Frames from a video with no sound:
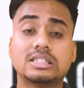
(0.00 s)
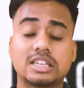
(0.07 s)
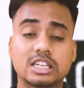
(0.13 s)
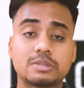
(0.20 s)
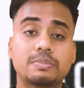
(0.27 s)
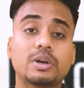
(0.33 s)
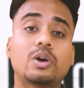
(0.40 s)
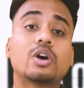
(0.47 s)

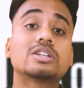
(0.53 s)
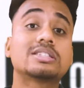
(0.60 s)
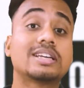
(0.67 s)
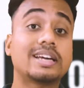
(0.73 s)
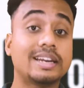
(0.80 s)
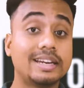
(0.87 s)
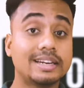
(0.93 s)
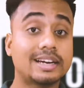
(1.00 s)
जस्ट बिकॉज
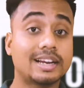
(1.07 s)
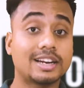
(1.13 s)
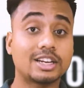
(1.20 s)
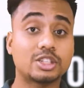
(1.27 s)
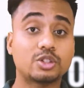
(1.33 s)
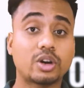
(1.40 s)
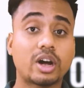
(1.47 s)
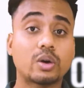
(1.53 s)
ग्रीन कलर
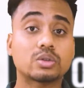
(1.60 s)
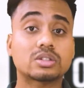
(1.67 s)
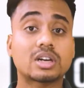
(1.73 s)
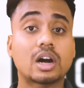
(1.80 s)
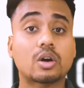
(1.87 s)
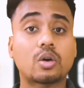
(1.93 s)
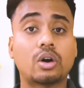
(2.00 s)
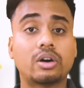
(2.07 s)
जो है उसका
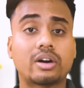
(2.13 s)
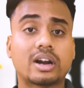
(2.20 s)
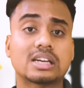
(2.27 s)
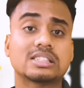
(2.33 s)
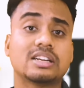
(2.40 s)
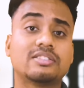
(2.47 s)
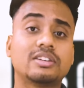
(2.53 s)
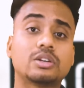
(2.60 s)

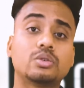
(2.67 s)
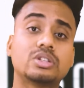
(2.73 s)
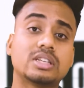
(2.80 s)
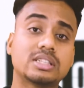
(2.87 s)
कॉन्ट्रास्ट लेवल कुछ